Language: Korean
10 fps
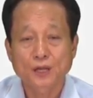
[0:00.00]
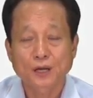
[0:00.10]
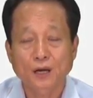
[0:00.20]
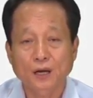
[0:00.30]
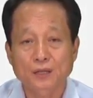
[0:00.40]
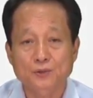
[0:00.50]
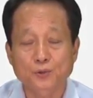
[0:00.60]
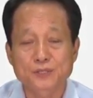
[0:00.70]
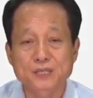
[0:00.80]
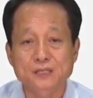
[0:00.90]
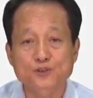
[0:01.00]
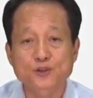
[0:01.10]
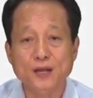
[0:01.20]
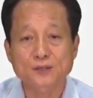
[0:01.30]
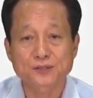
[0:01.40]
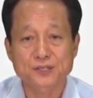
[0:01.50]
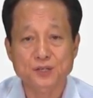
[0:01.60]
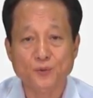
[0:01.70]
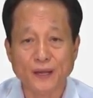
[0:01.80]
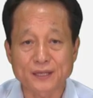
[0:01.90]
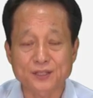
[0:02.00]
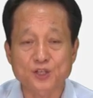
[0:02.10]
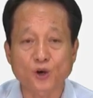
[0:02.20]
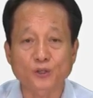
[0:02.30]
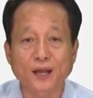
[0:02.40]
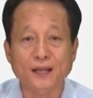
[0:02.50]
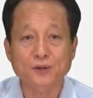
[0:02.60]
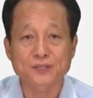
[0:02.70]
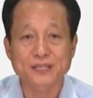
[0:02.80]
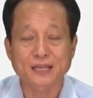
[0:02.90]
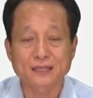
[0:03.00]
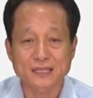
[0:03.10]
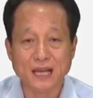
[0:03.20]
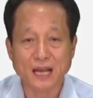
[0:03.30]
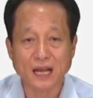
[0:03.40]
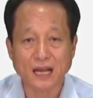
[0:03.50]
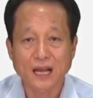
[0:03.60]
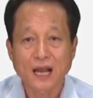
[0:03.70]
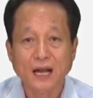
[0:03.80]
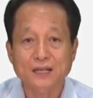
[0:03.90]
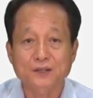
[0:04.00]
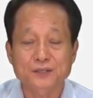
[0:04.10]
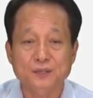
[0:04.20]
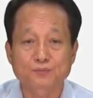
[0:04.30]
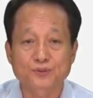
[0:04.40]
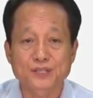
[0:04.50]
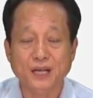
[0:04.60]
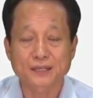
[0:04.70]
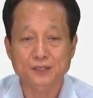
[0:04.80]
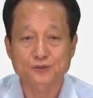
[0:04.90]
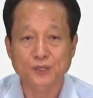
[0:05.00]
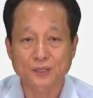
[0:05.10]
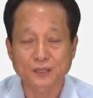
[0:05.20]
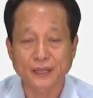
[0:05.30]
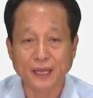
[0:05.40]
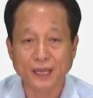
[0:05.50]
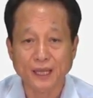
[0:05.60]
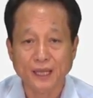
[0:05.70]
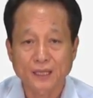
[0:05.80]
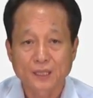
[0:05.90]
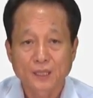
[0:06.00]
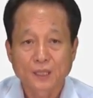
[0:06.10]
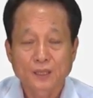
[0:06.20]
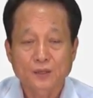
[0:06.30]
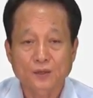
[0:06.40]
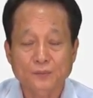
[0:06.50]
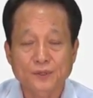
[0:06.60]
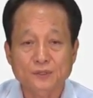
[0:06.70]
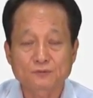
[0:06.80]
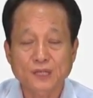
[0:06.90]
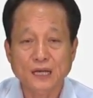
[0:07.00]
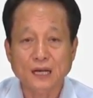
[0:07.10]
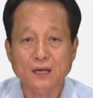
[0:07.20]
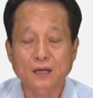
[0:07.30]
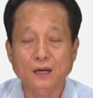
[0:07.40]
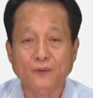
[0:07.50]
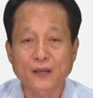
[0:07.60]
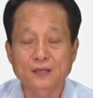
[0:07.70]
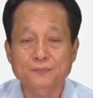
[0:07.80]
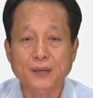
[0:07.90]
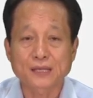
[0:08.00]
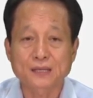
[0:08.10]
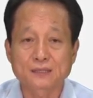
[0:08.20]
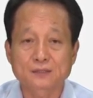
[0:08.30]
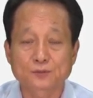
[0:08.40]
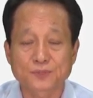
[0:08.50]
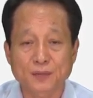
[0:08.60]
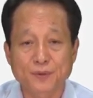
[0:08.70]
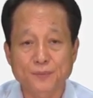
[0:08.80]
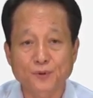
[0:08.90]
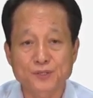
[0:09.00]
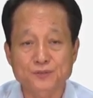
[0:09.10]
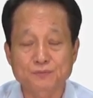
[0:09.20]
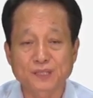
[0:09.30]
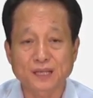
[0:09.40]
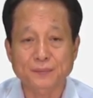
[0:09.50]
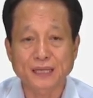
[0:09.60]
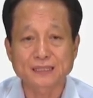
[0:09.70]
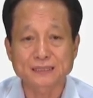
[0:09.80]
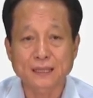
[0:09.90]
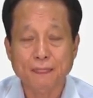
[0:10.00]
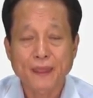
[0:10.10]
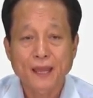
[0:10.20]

어, 조치를 취한 것이 과연 정당한 것이겠느냐 하는 것이 문제가 될 수 있는데 여러 분 우리가 어, 관련 판례를 좀 살펴보고 있습니다만은